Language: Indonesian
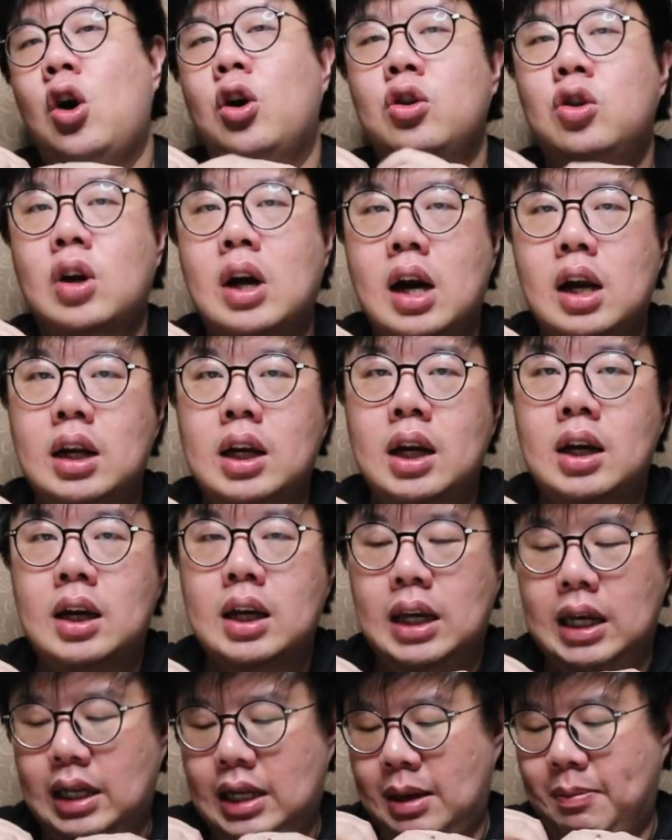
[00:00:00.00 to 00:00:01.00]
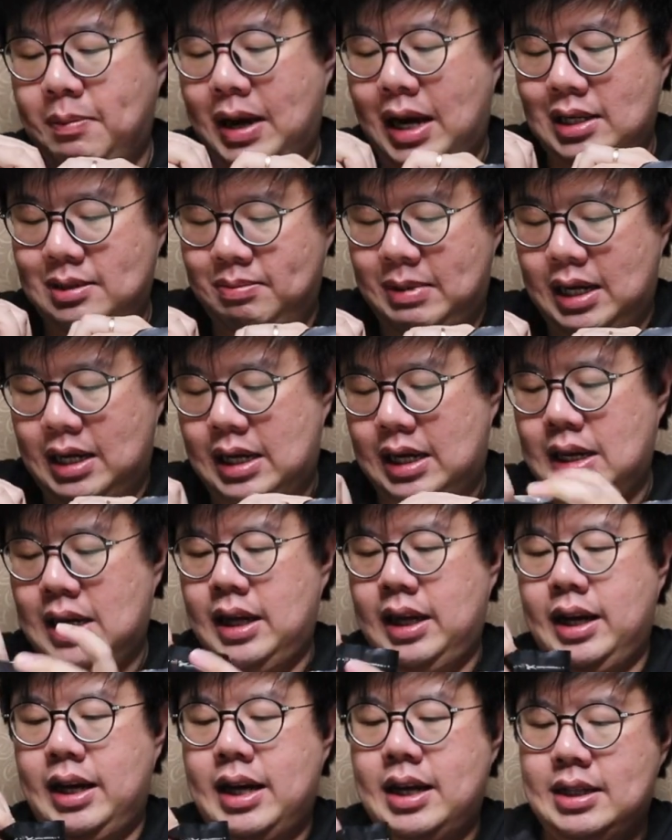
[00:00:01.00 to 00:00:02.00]
untuk harga kita bahas belakangan
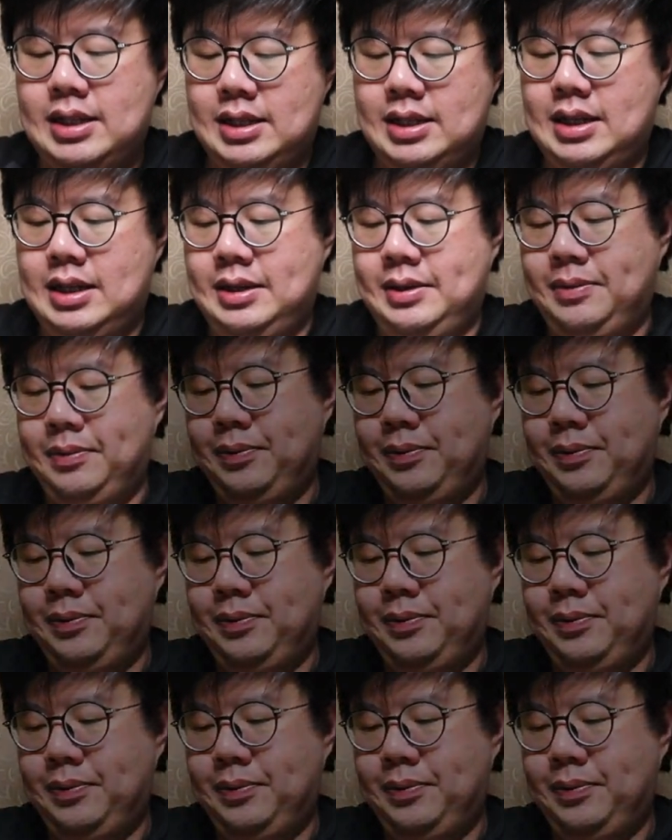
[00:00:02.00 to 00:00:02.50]
ya guys.